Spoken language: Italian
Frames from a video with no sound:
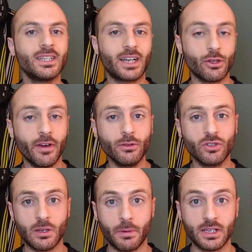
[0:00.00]
tra
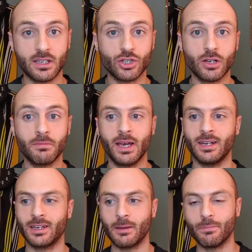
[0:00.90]
Juventus e Paris Saint
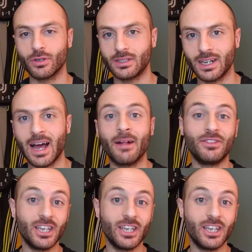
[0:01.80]
Germain che porterà